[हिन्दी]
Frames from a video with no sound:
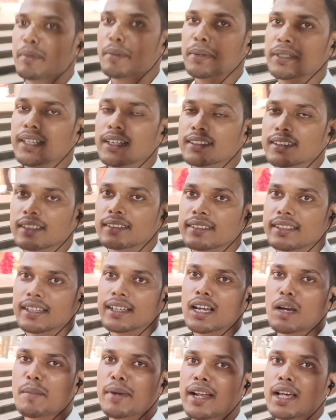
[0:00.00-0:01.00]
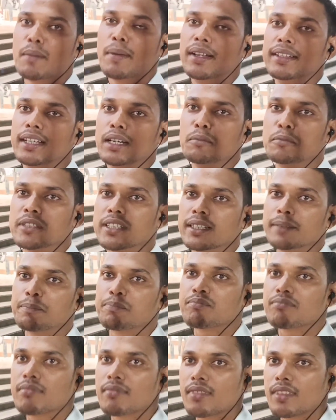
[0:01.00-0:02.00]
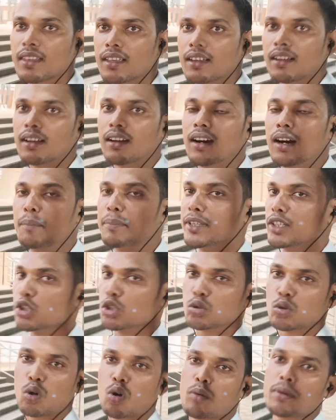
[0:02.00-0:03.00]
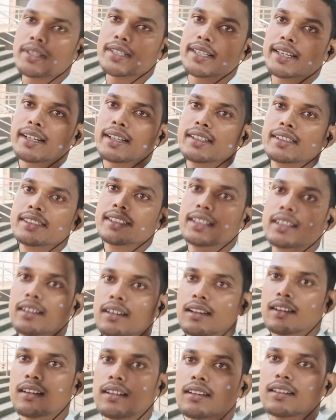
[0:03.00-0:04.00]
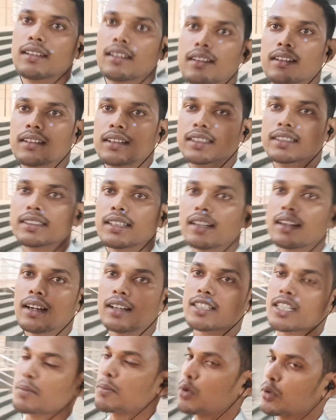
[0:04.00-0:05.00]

हमें बता सकते हैं कमेंट के माध्यम से अपने दोस्तों को भी शेयर कीजिए इस तरह का